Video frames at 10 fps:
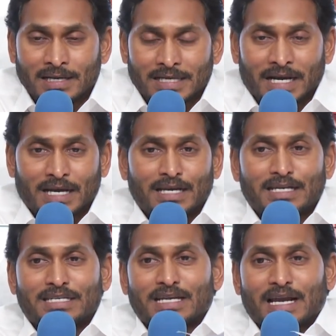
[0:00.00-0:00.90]

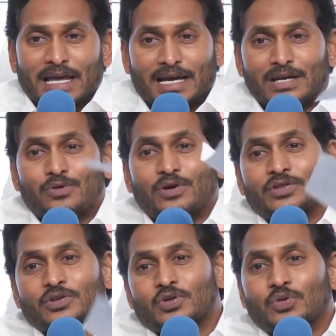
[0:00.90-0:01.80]
జగనన్న ఇచ్చిన లేఖను కూడా
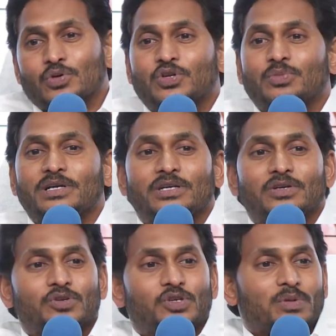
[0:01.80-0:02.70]
తీసుకొని వచ్చి మీ
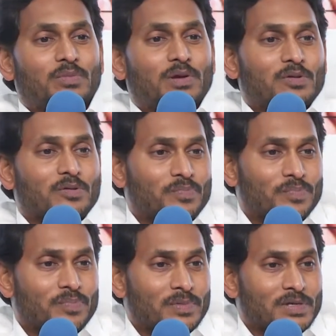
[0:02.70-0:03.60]
ఇంటికి వచ్చి మిమ్మల్ని
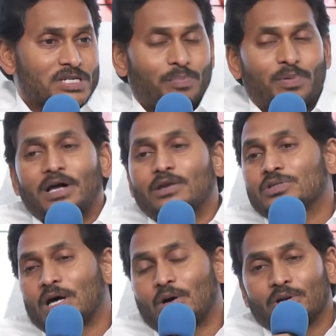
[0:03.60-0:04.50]

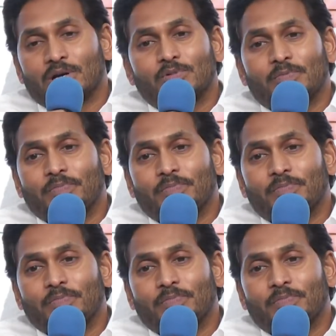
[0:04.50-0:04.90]
చెప్పగలుగుతా ఉన్నాము